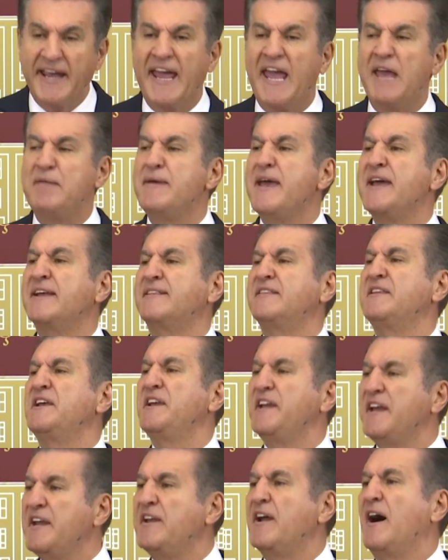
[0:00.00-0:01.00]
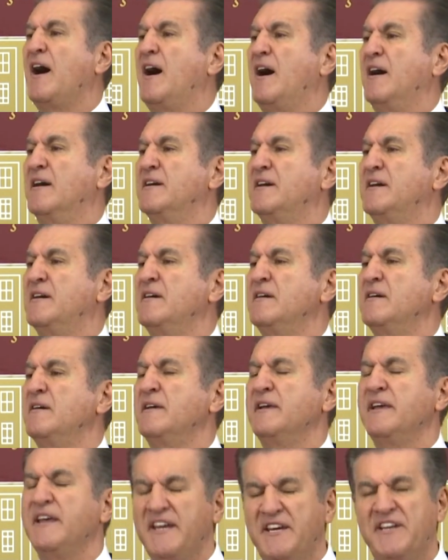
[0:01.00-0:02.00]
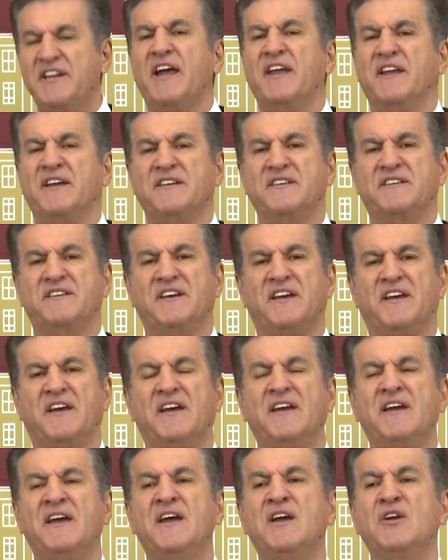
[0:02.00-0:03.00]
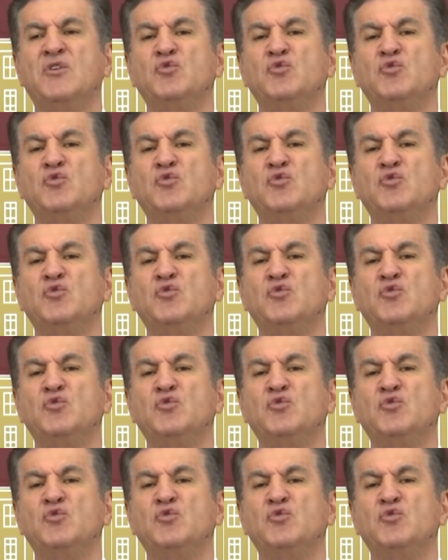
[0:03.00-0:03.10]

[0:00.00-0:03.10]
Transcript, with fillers: Emeklinin ahı inanın ki